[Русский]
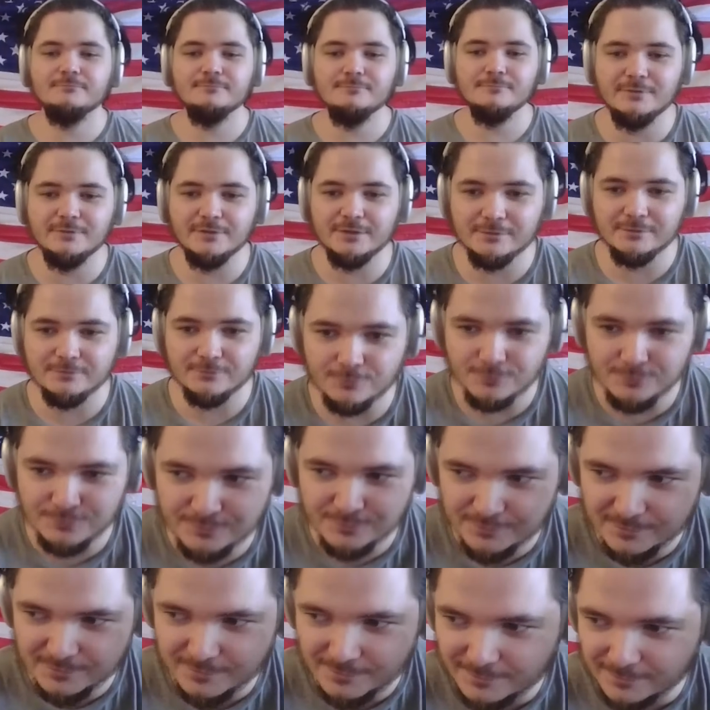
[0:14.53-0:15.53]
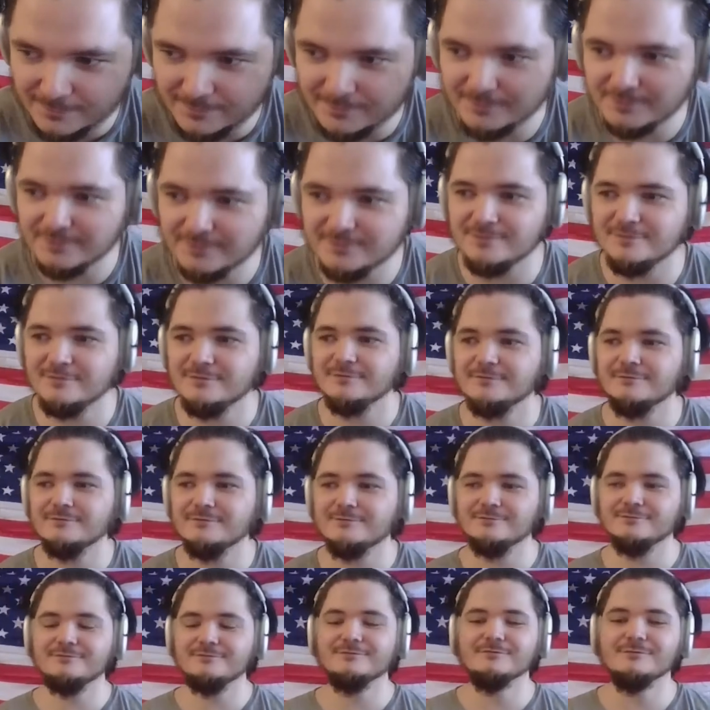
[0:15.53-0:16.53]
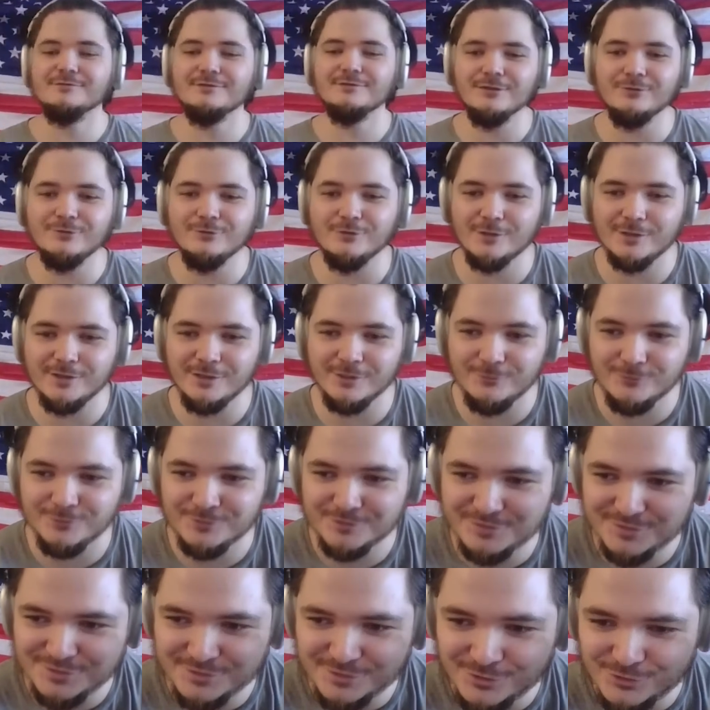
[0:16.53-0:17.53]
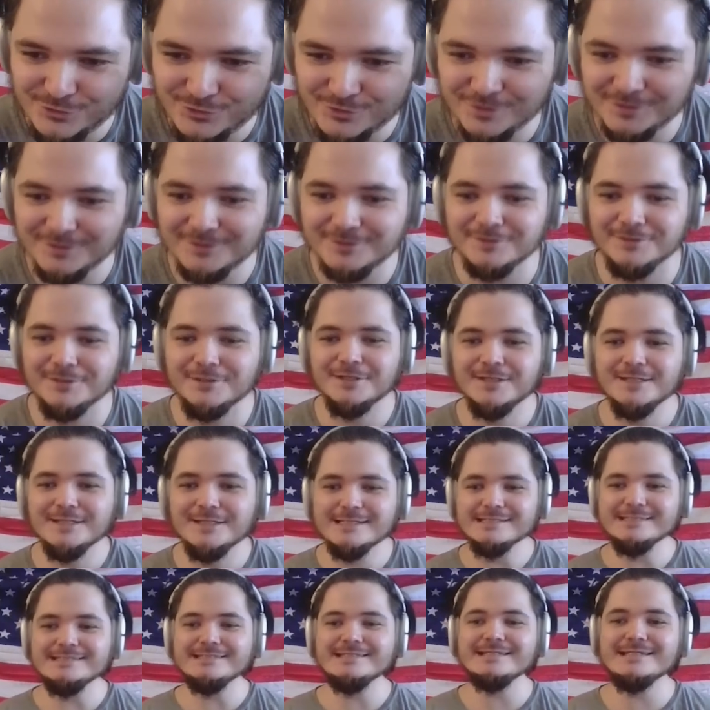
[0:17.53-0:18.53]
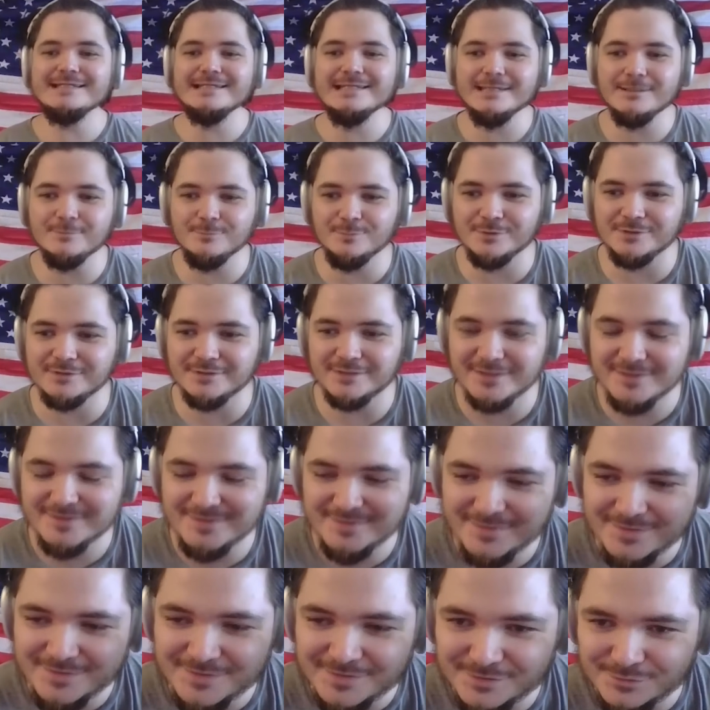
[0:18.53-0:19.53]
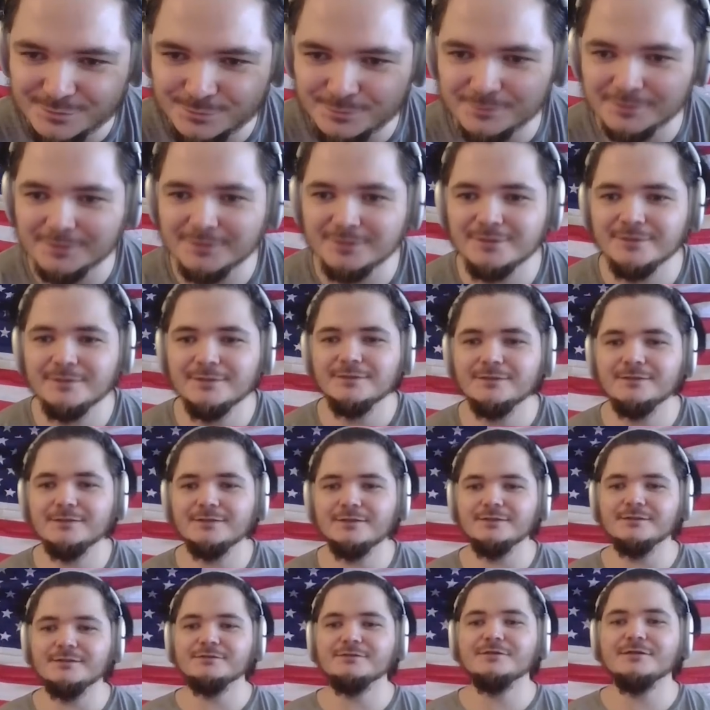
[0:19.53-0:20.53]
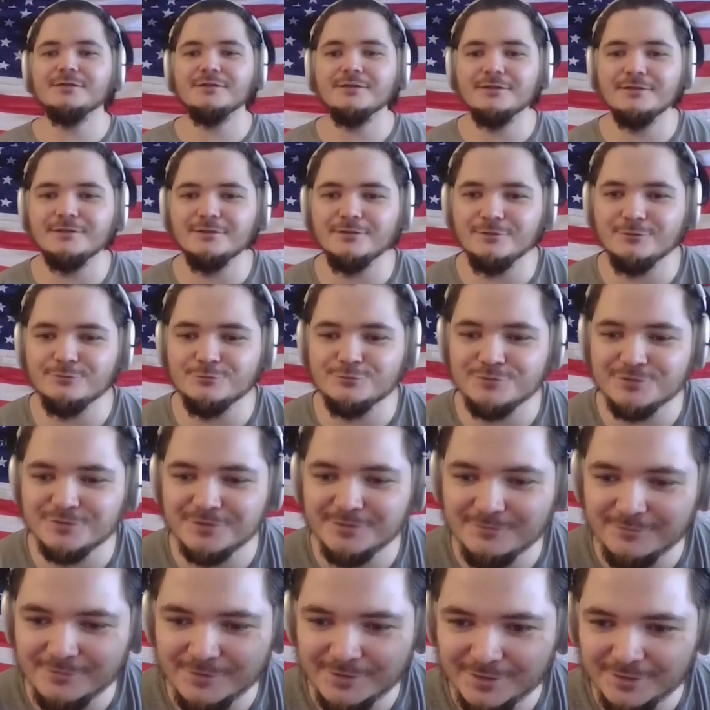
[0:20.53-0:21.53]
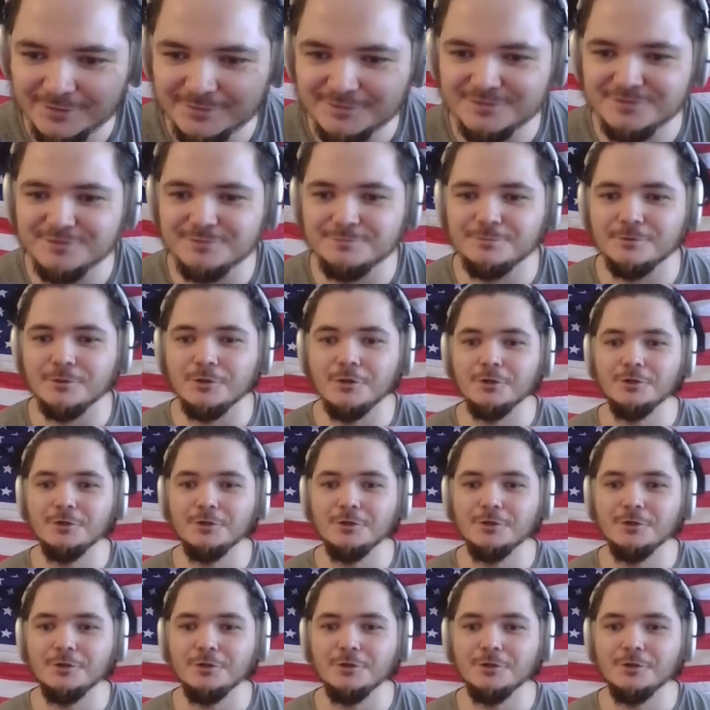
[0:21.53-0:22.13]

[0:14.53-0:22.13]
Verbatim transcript: Да, то есть э, это какой-то совершенно нелепый расизм, когда люди говорят типа,